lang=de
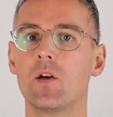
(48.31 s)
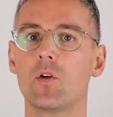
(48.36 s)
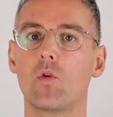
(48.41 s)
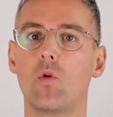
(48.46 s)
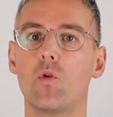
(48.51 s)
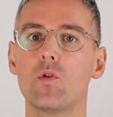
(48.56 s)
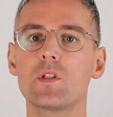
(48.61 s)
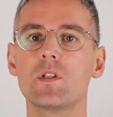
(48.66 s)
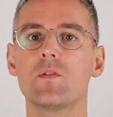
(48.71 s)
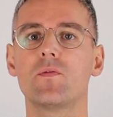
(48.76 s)

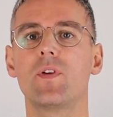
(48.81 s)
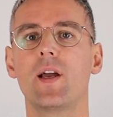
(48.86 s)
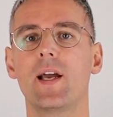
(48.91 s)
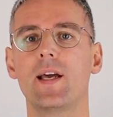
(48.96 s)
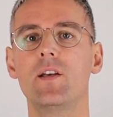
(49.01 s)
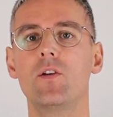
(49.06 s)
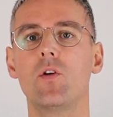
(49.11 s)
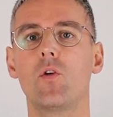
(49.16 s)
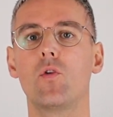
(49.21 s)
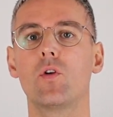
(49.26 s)
großen
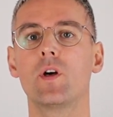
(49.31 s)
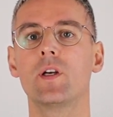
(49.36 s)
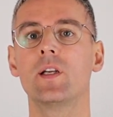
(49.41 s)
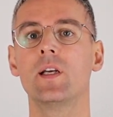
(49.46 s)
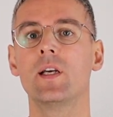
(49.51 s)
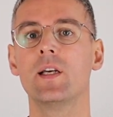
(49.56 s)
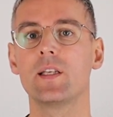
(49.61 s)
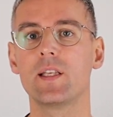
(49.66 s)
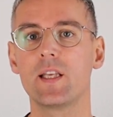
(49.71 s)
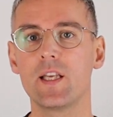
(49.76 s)

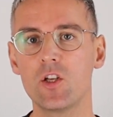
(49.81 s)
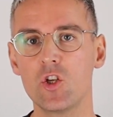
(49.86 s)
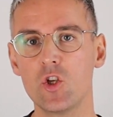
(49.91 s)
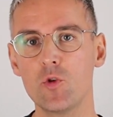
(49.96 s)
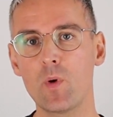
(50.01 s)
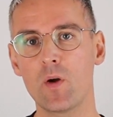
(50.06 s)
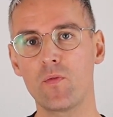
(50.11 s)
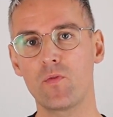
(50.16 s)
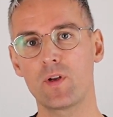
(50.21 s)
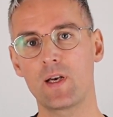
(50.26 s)
Veränderungen
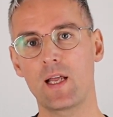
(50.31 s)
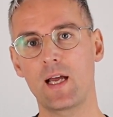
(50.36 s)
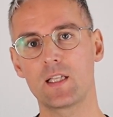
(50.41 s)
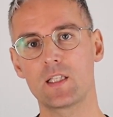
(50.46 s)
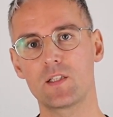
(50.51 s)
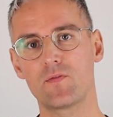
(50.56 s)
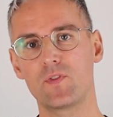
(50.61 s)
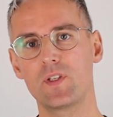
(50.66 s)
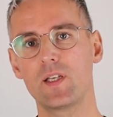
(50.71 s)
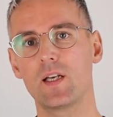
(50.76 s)
gegenüber von
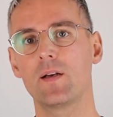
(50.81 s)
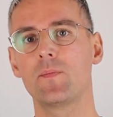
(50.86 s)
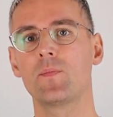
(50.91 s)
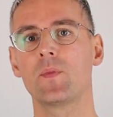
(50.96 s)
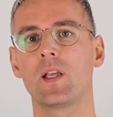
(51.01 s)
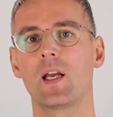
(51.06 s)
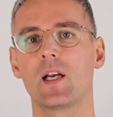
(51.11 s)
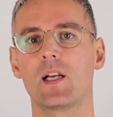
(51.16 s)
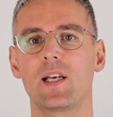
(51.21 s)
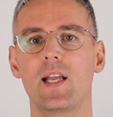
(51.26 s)
Hartz IV
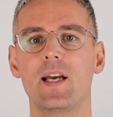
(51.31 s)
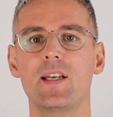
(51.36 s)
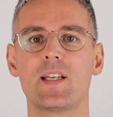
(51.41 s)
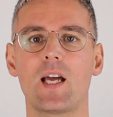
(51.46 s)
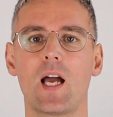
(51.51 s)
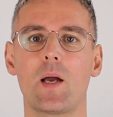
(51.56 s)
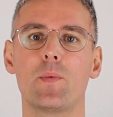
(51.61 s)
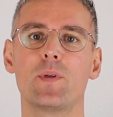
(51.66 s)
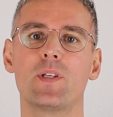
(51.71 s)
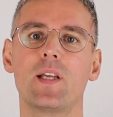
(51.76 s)
erklärt
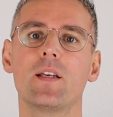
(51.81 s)
habe,